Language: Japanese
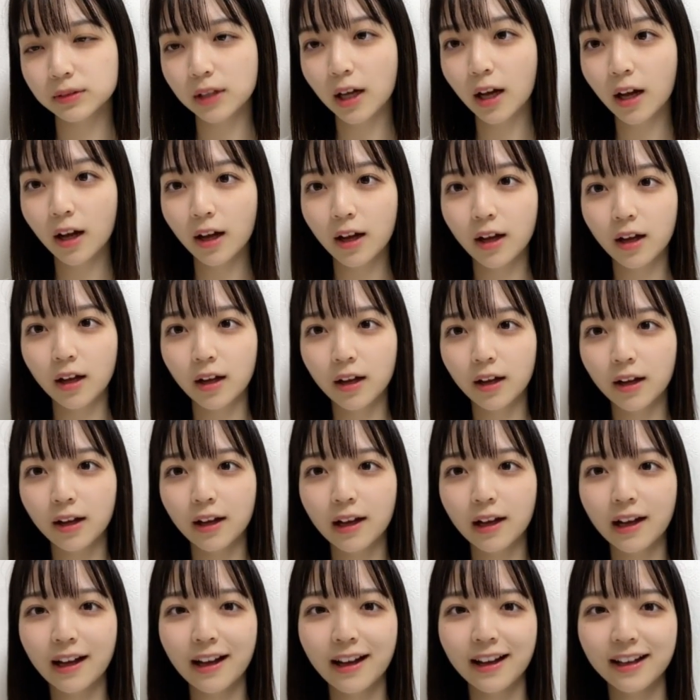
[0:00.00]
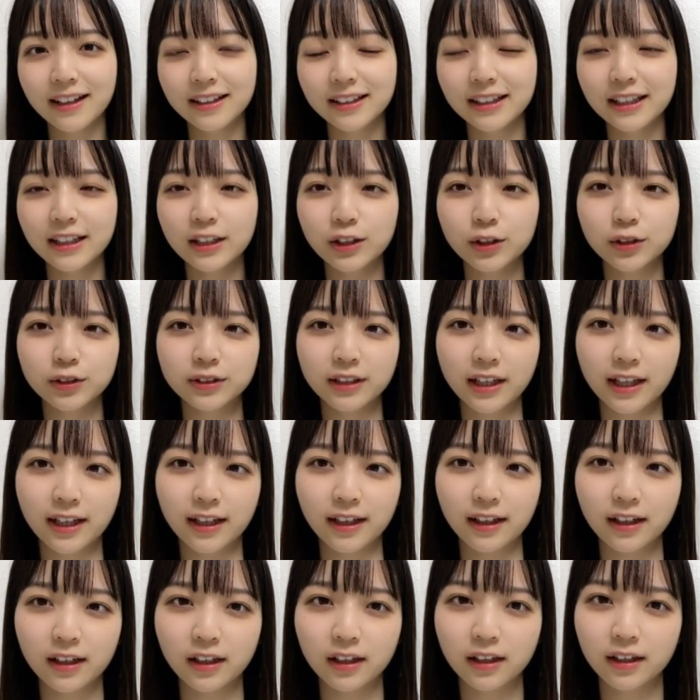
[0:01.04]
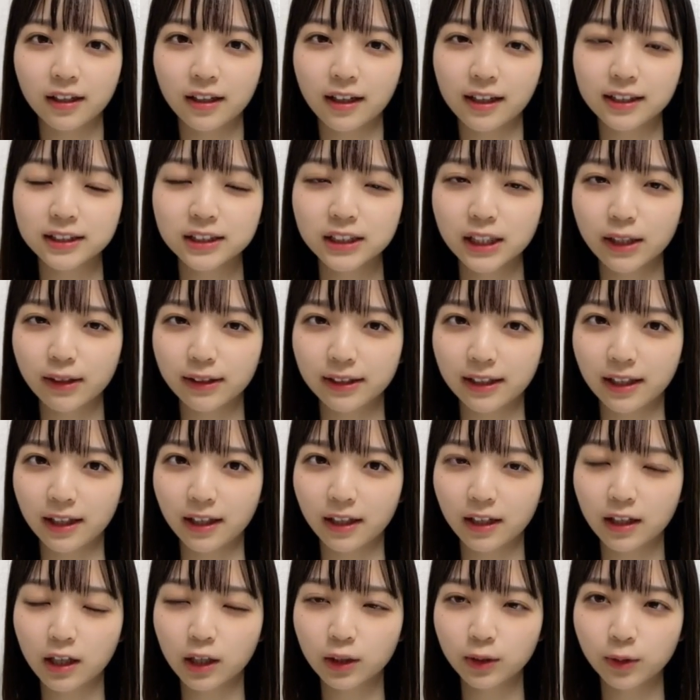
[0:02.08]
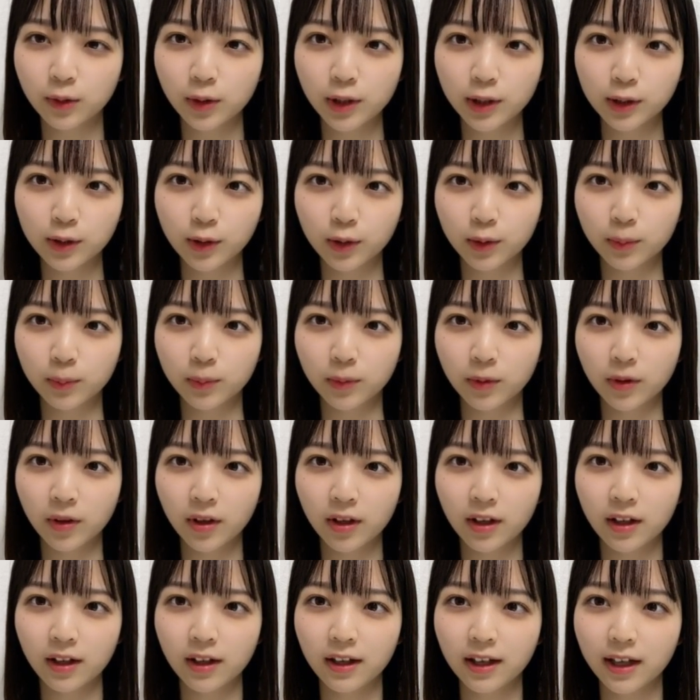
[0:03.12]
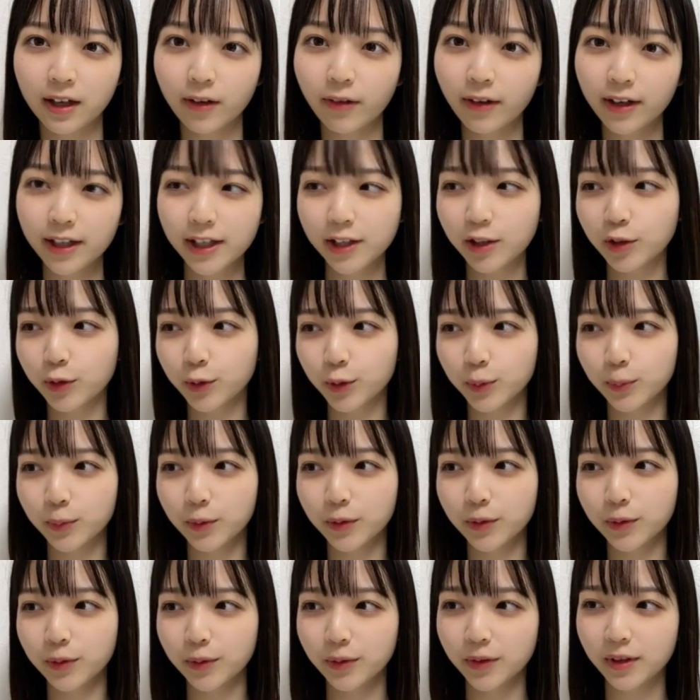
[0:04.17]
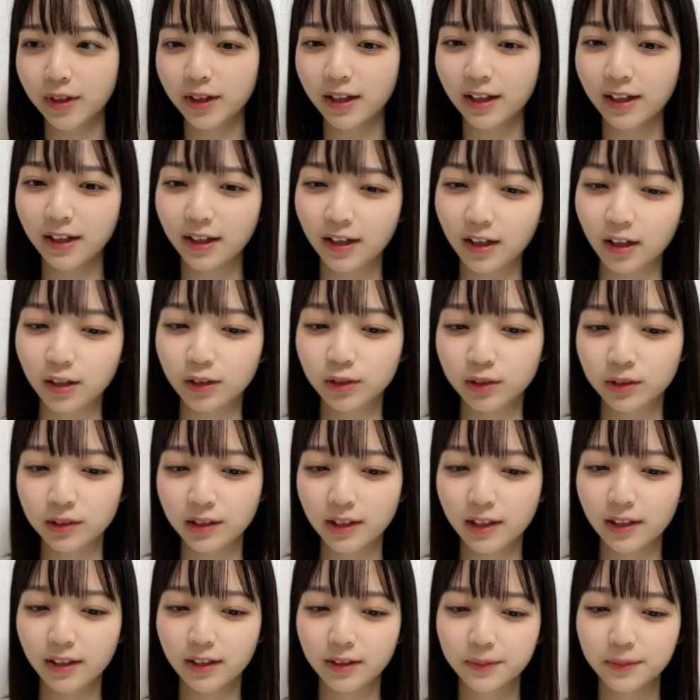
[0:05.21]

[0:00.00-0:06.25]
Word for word: あ一個ね明日はねかっこいい曲もかわいい曲もあるので